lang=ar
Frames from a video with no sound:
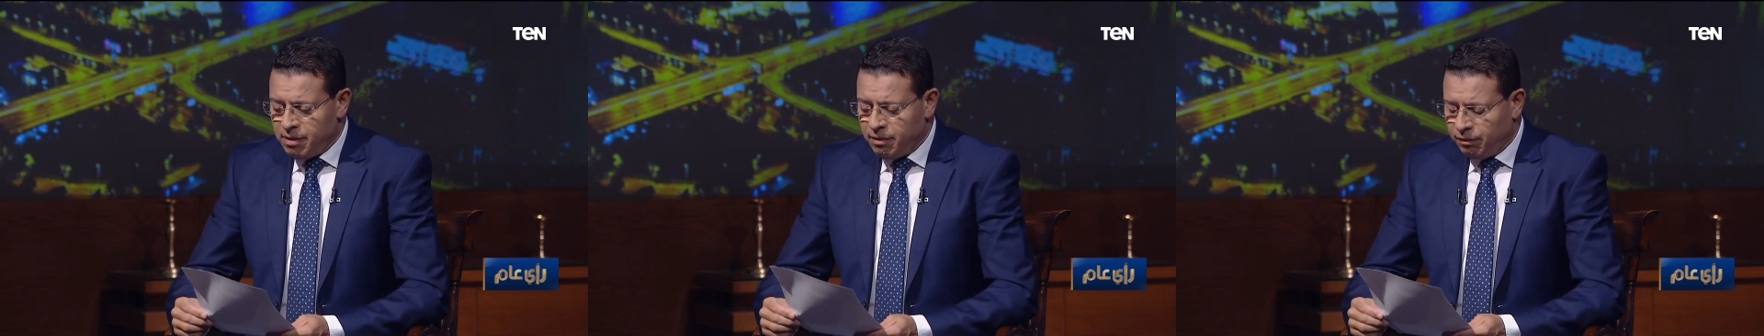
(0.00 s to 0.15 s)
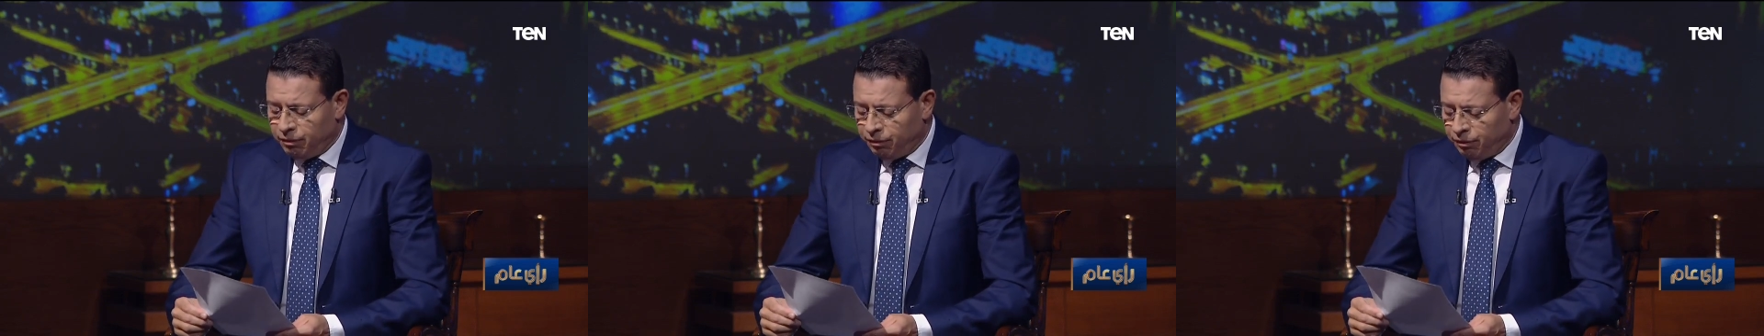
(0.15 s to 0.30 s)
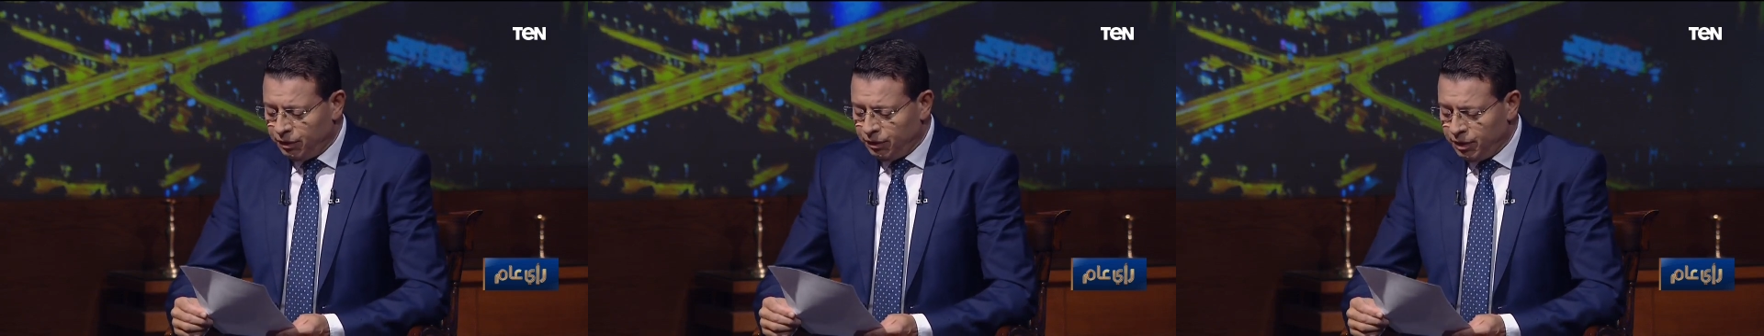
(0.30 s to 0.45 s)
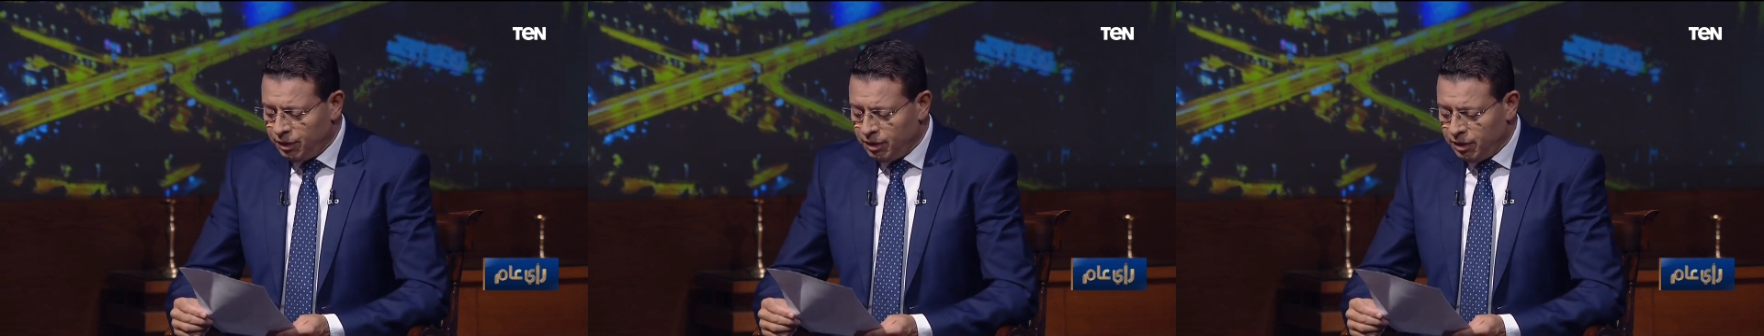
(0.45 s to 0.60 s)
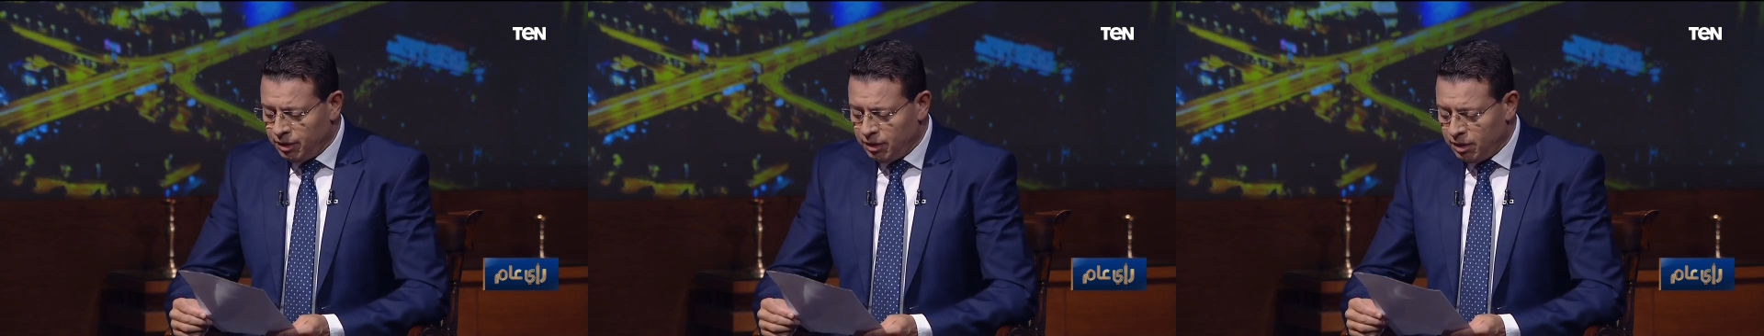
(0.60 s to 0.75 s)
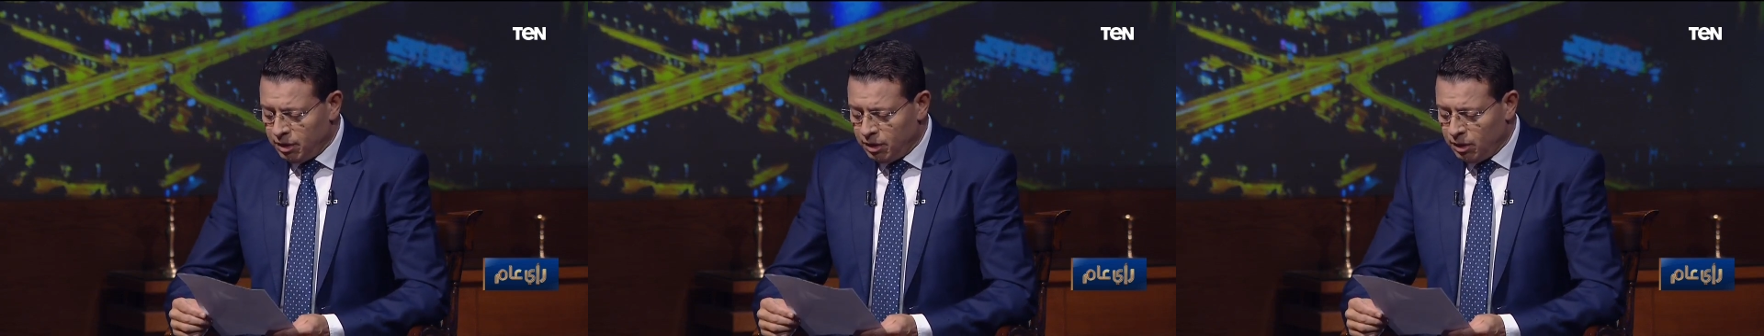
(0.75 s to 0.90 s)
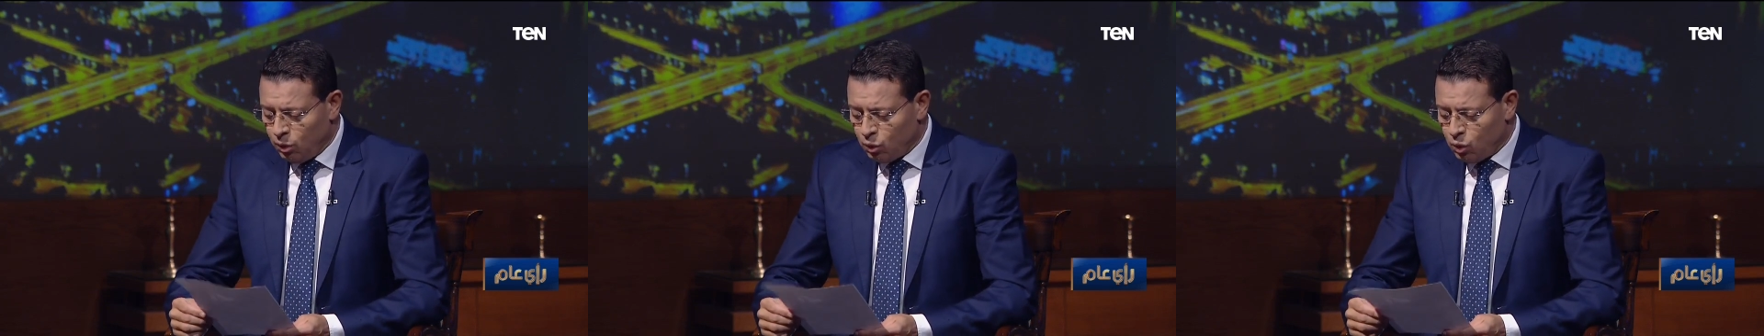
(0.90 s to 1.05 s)
في
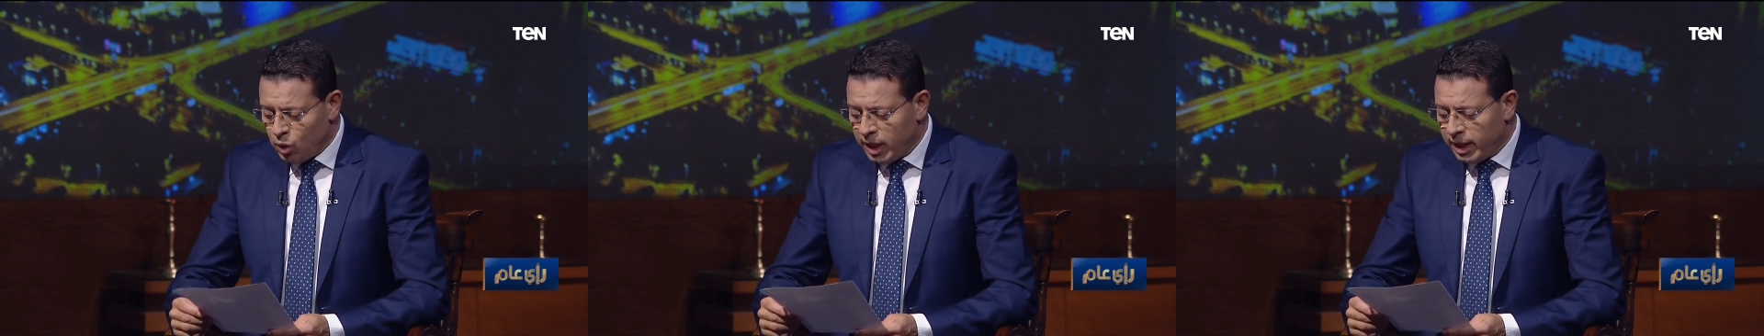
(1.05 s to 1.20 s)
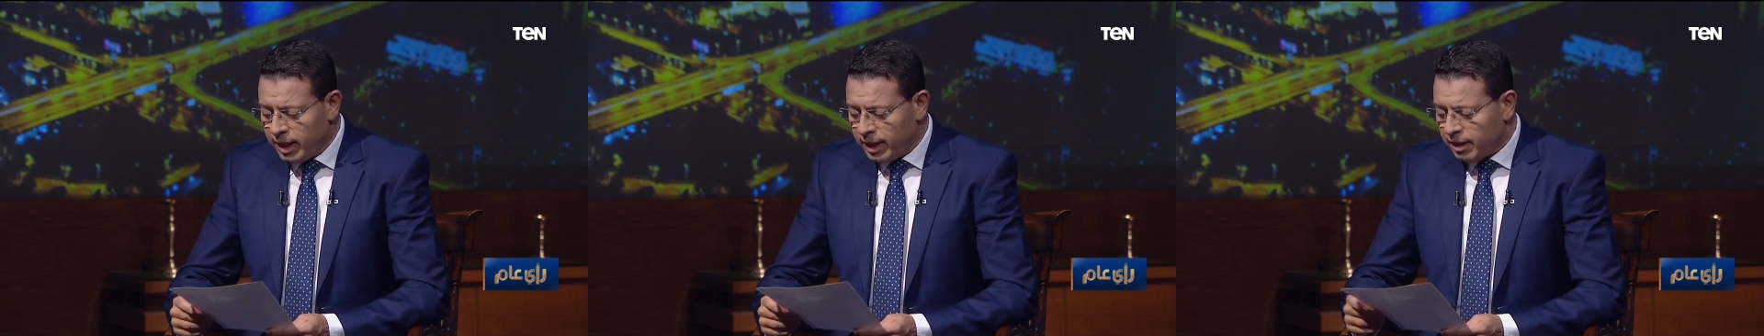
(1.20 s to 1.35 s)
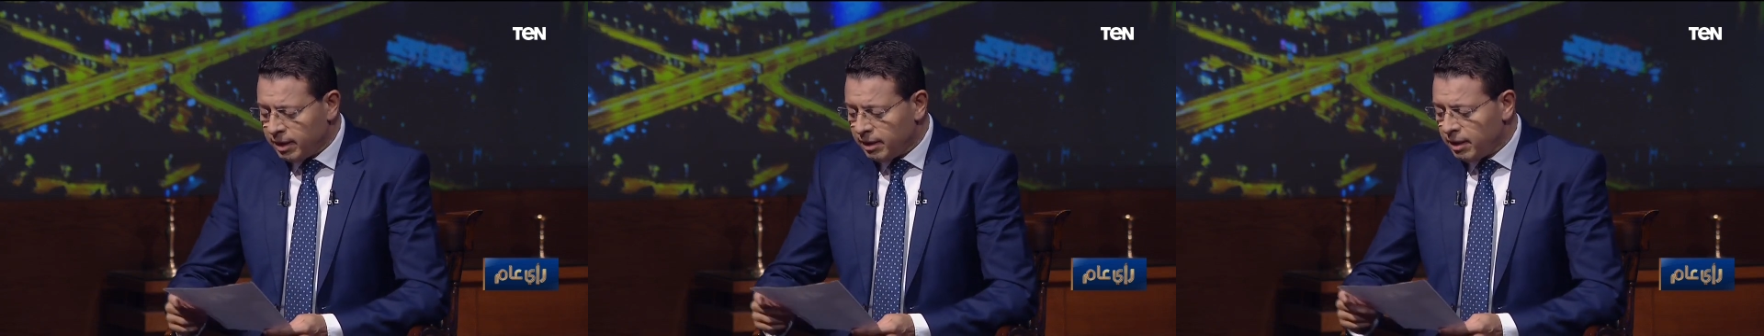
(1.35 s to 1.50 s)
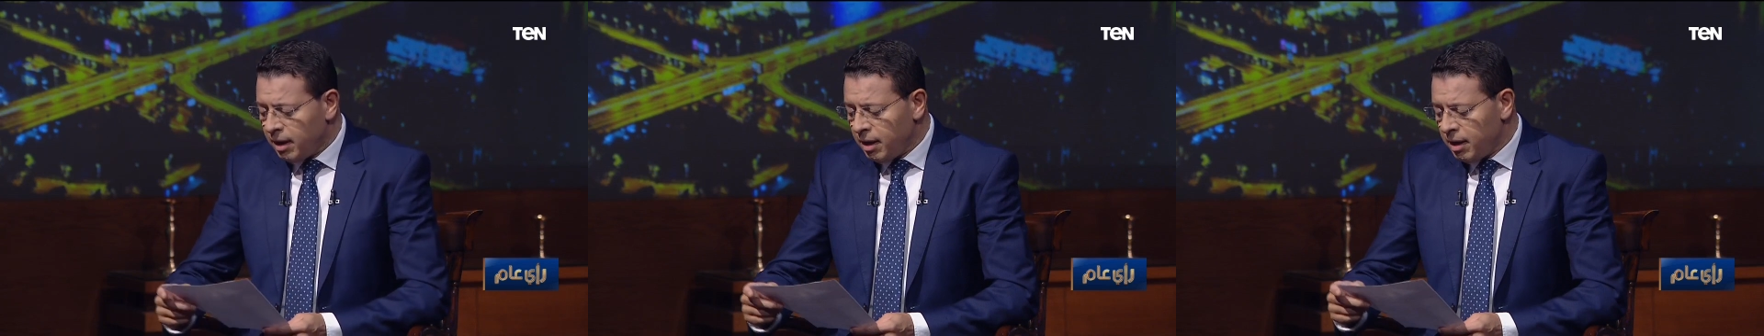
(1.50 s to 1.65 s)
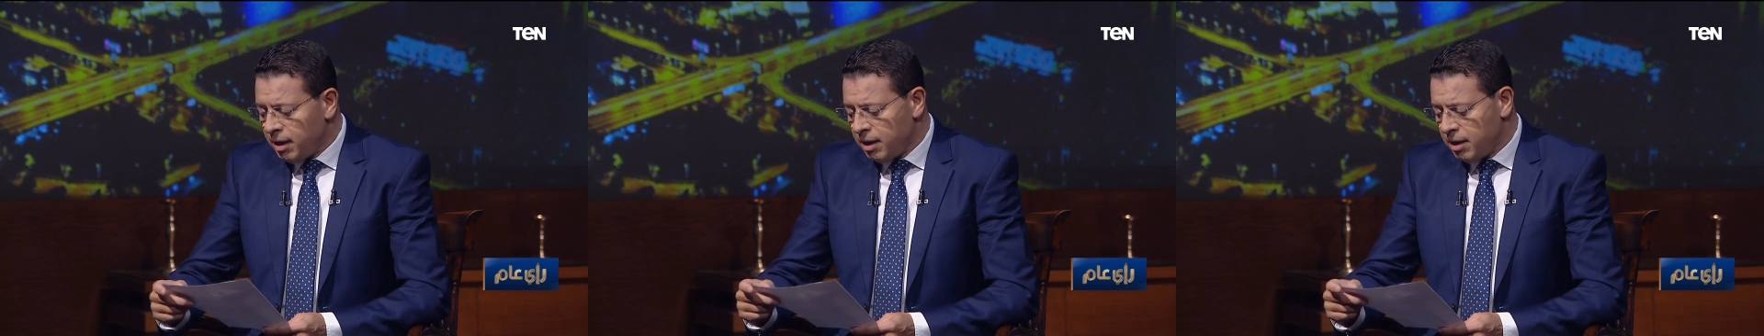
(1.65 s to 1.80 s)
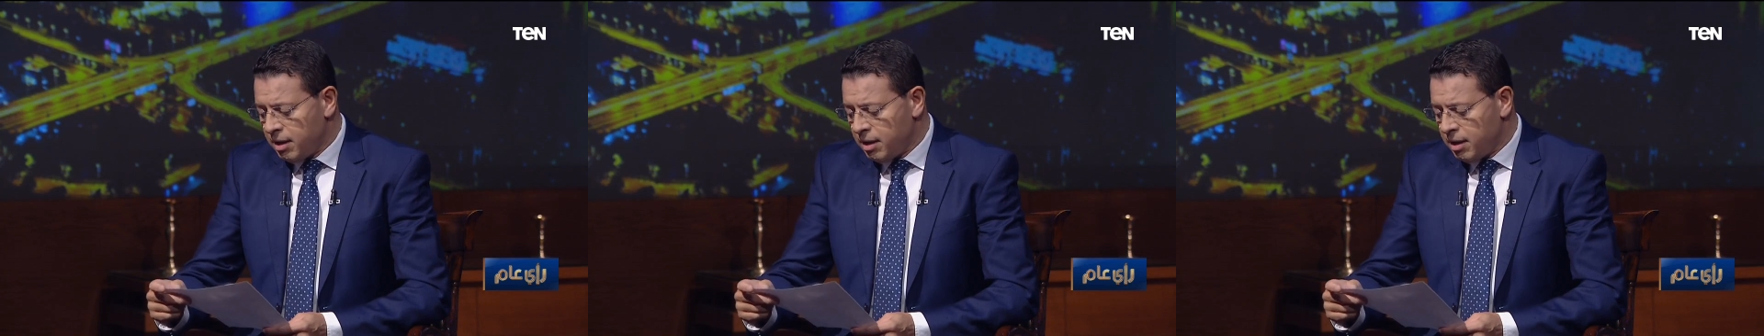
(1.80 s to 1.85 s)
عجالة كده